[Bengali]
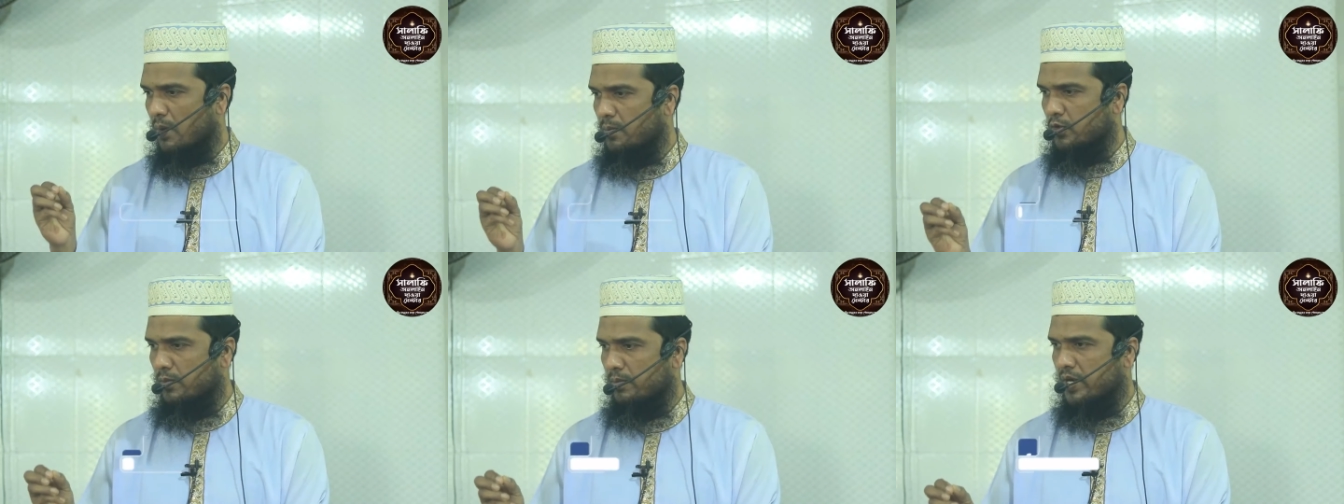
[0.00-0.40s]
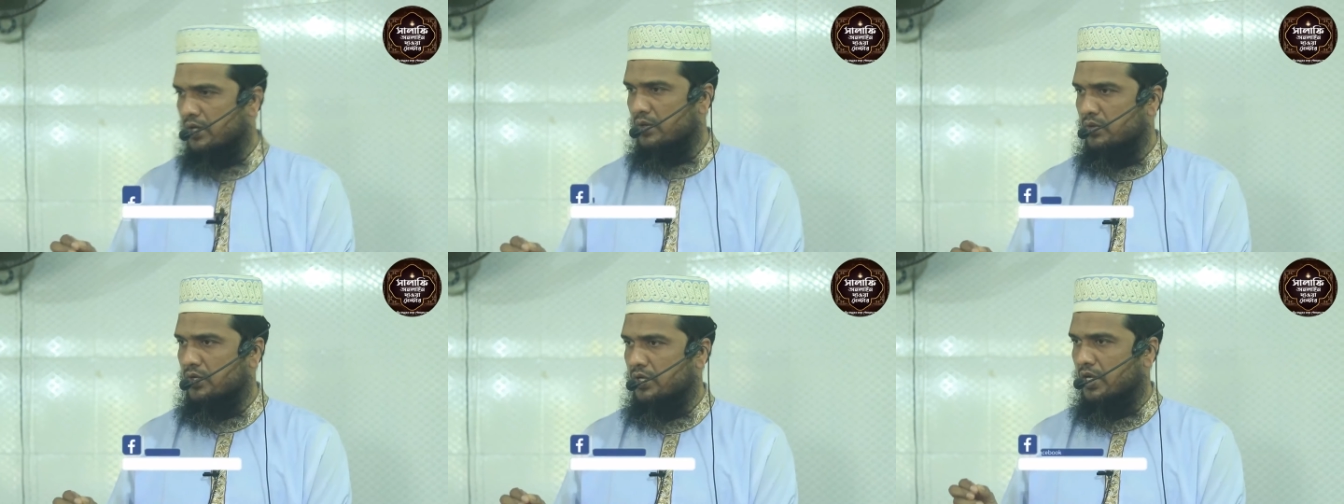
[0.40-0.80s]

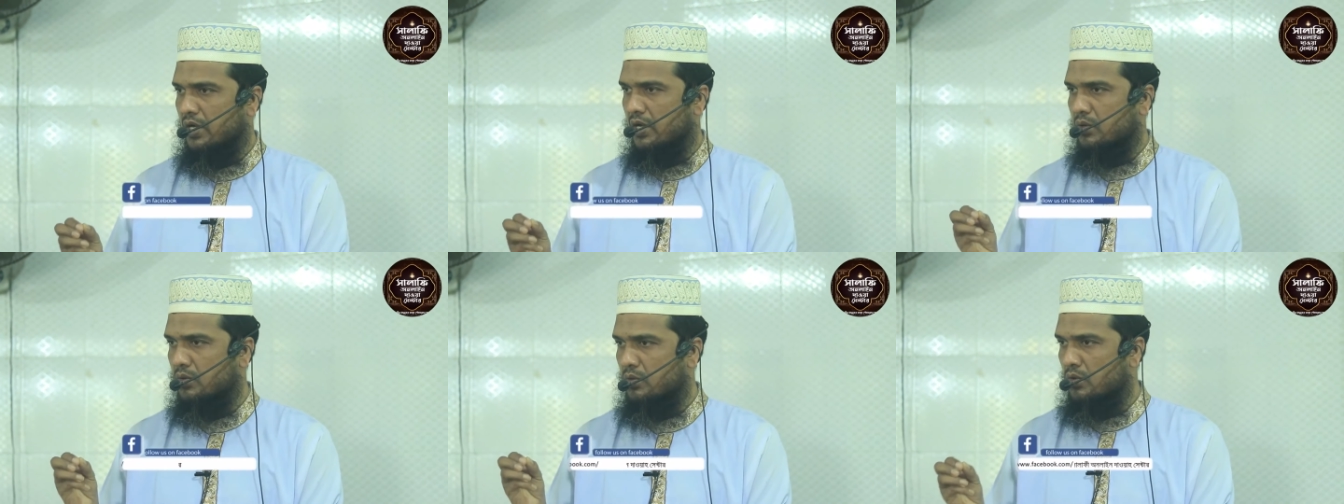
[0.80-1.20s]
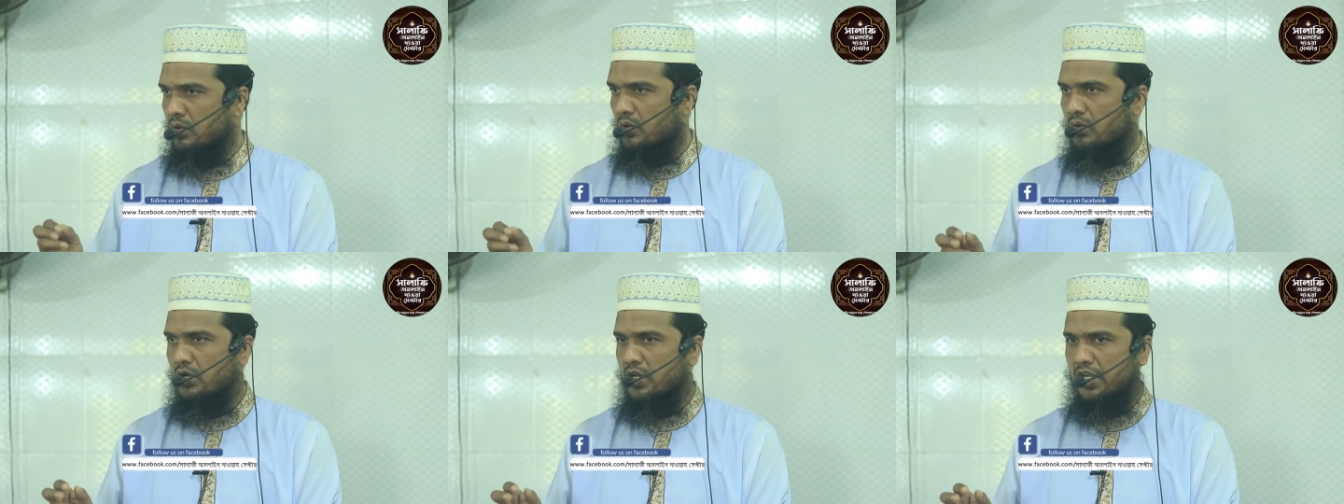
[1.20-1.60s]
অবমাননা
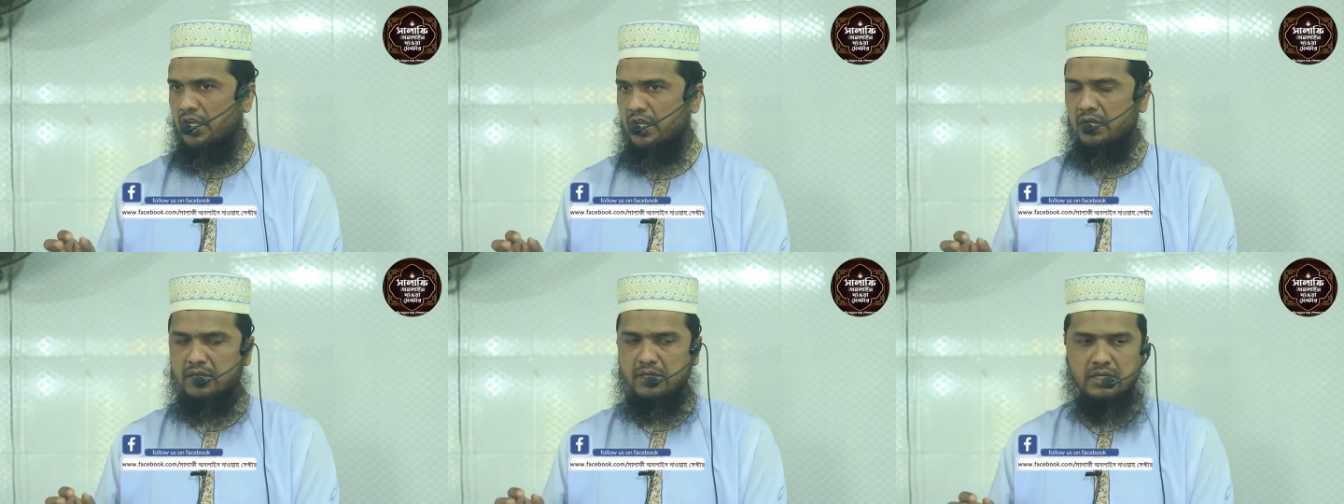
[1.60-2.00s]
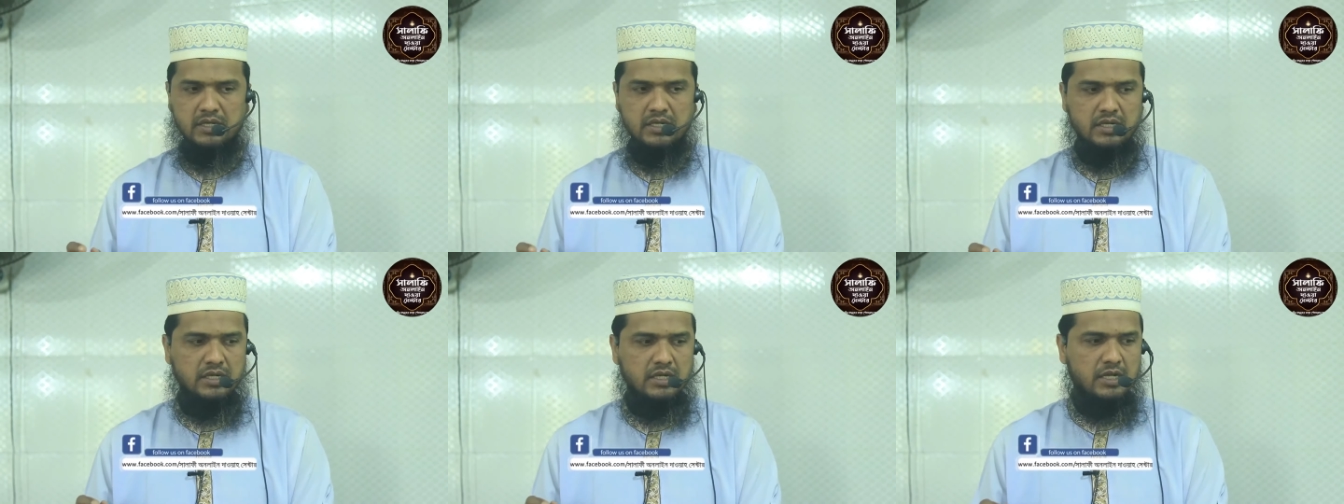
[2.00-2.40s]
করলে
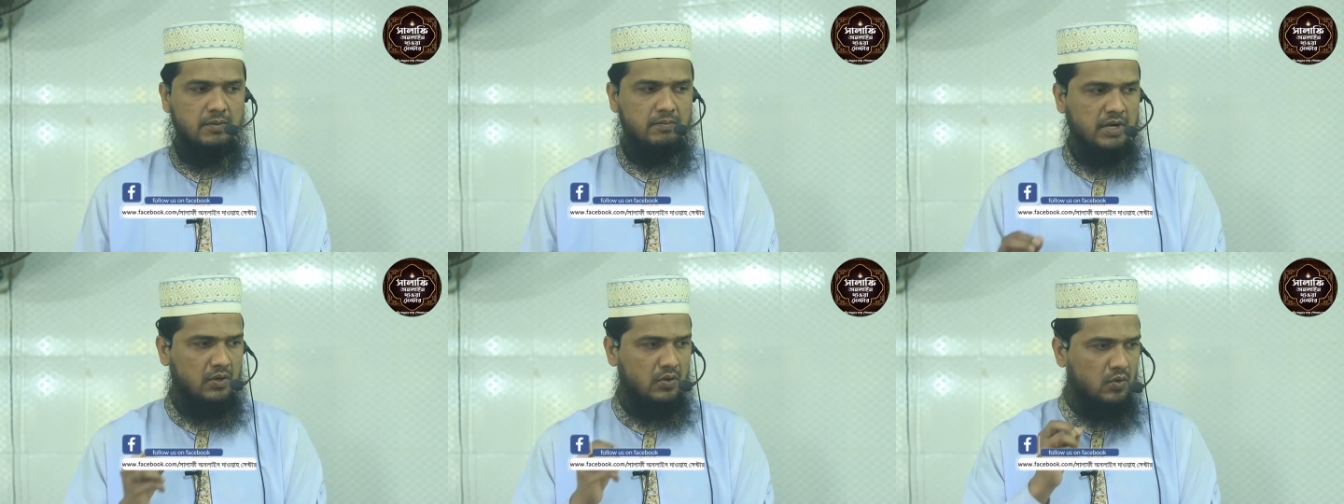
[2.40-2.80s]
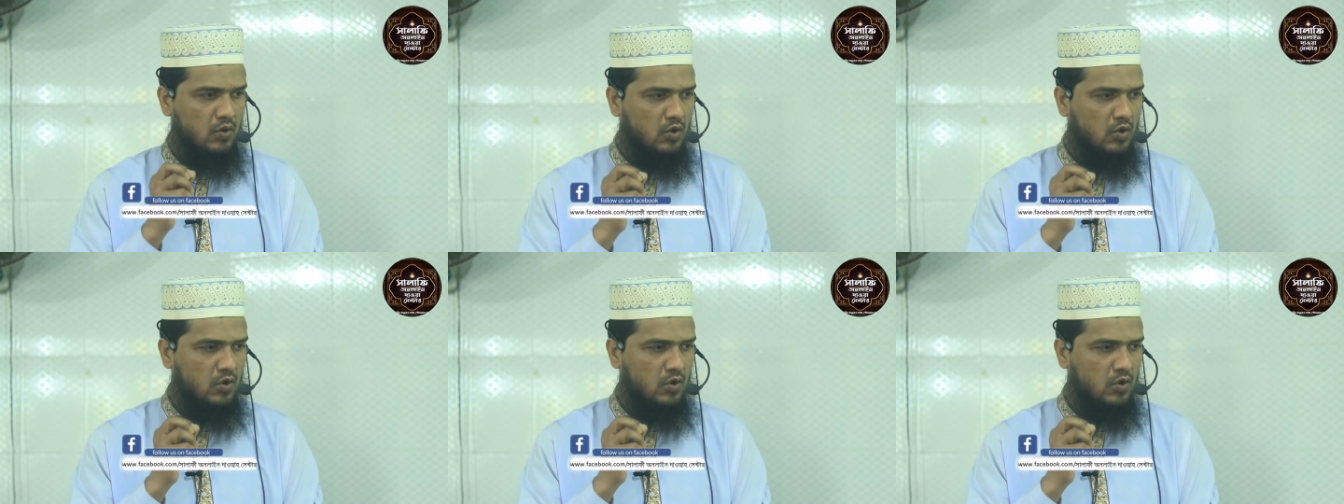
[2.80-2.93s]
বা